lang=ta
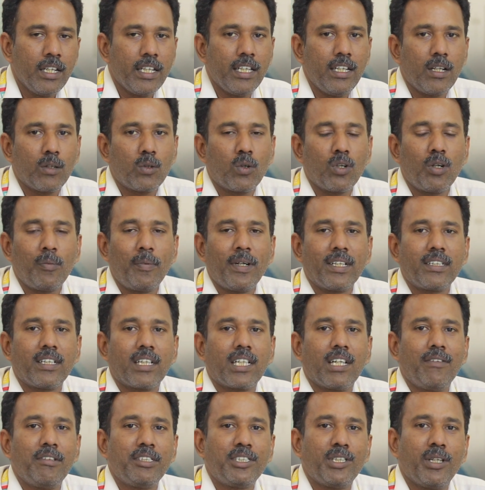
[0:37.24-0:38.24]
இதில்
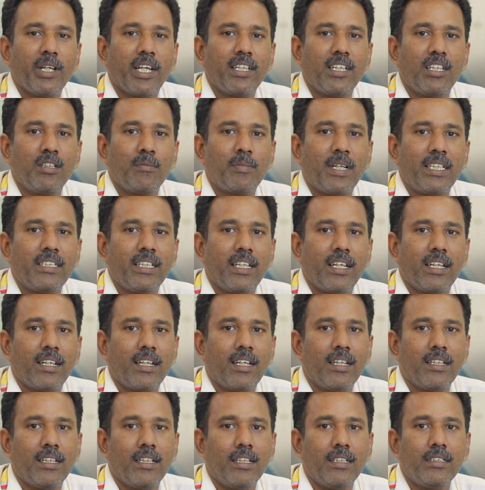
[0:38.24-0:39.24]
குறிப்பிடத்தக்க விஷயம் என்னென்னு
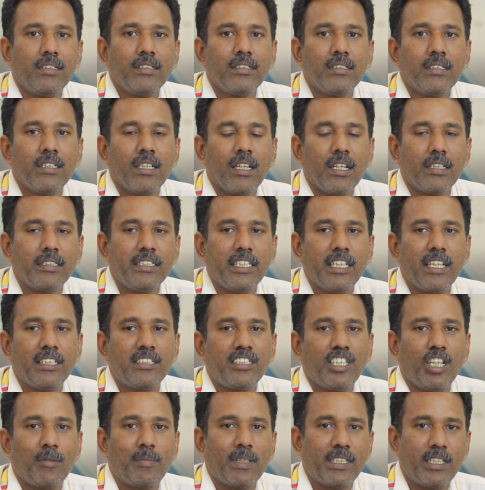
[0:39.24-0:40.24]
பார்த்தீங்கன்னா
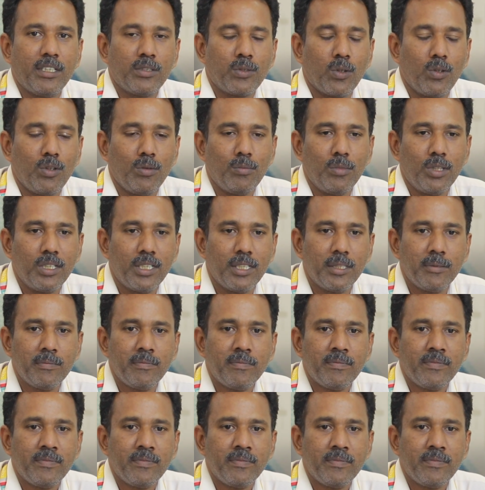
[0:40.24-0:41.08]
ஜிஎஸ்டியை பற்றி சொல்லும்போது